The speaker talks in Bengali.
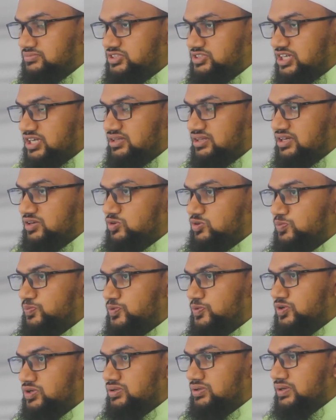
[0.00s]
যাদের
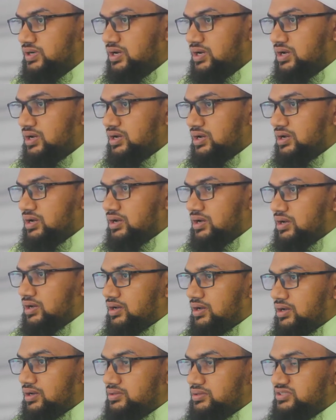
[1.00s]
উপর
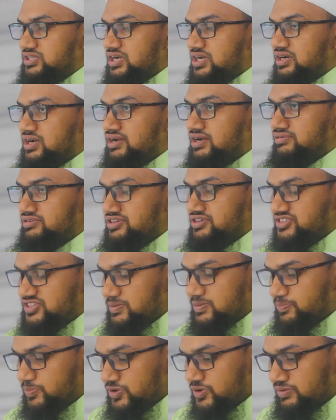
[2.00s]
যারা
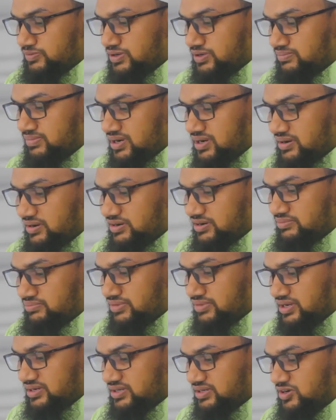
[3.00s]
নিসাব পরিমাণ মালের
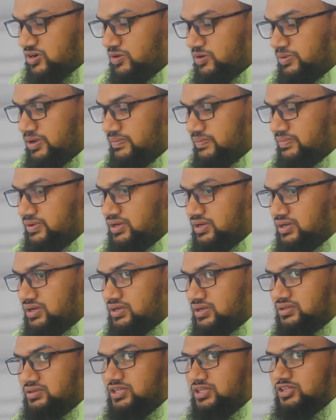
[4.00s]
মালিক হবে
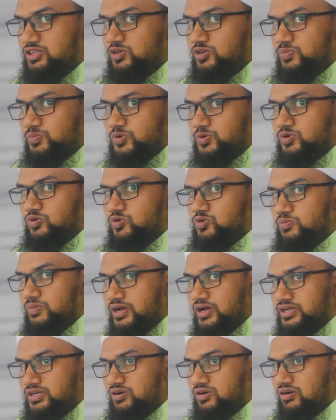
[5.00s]
তাদের উপর
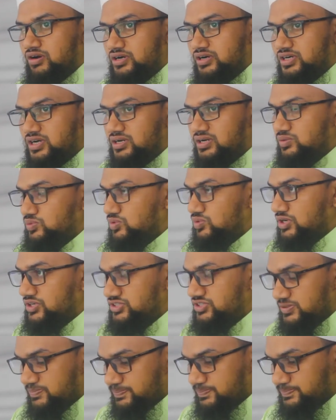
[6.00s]
কোরবানি করাটা
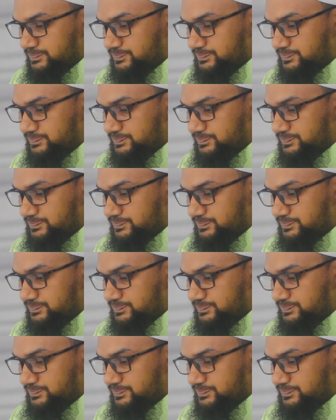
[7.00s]
ওয়াজিব